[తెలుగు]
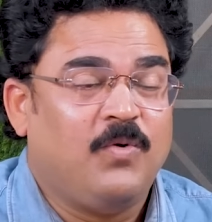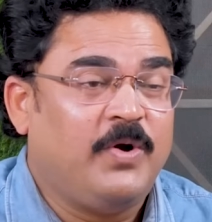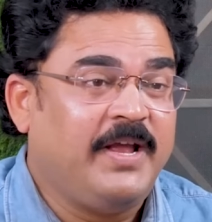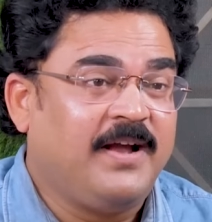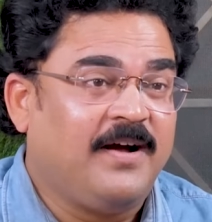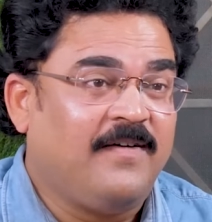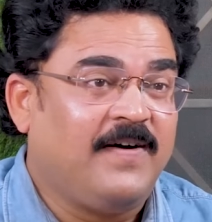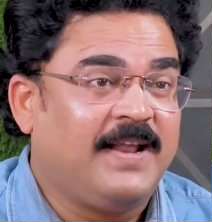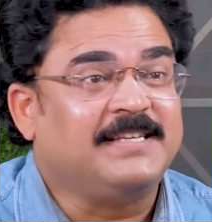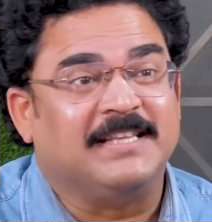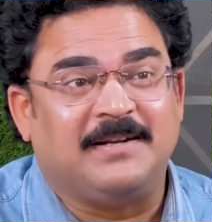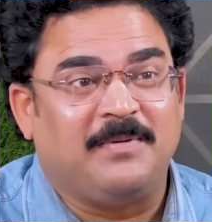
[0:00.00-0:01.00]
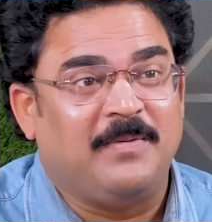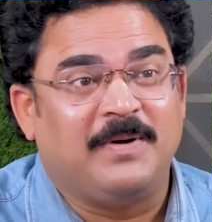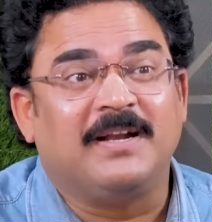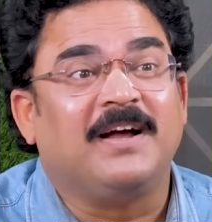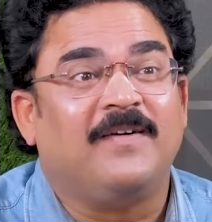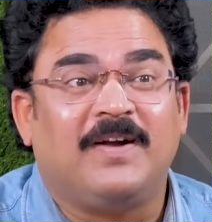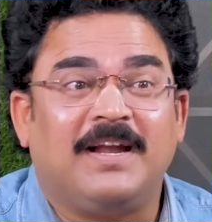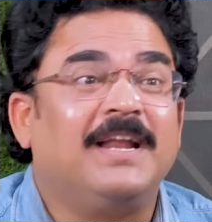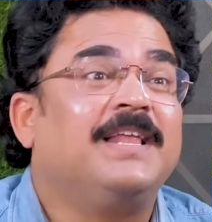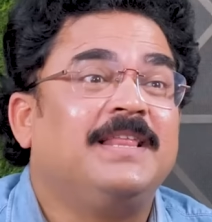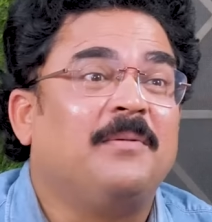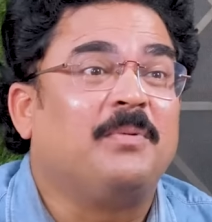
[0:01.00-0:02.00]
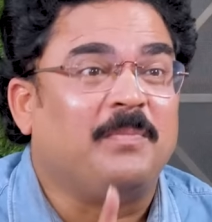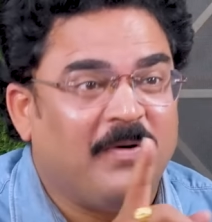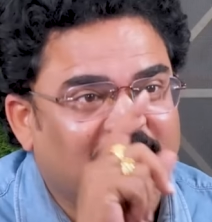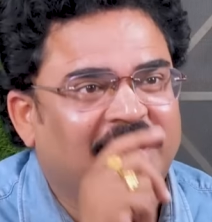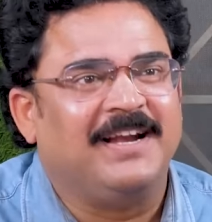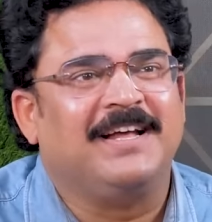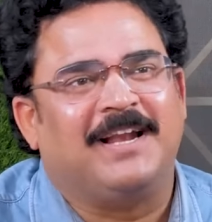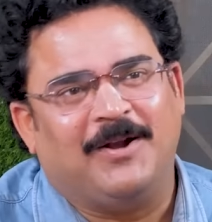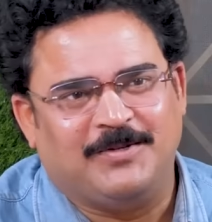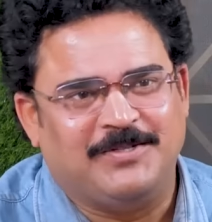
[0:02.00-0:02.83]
మోడీ కావారా చంద్రబాబు నాయుడు కావారా అనేది అప్పుడు పవన్ కళ్యాణ్ గారు